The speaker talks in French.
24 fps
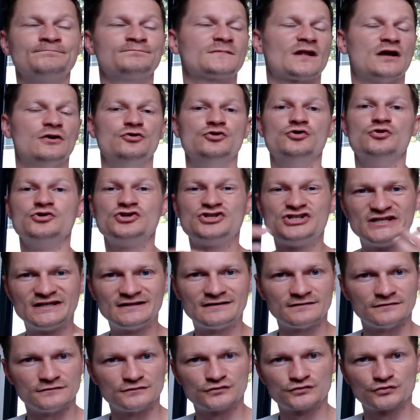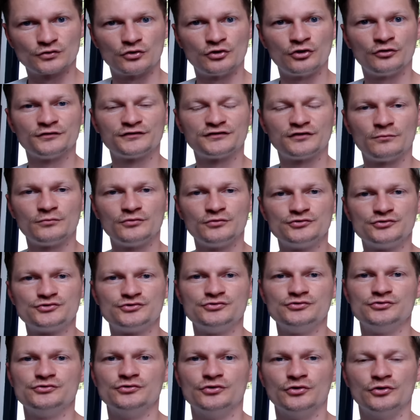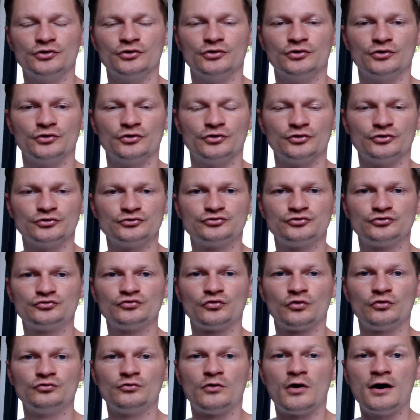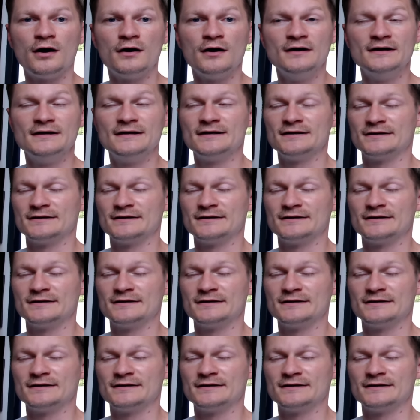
logique sur l'ensemble du, euh, tournoi.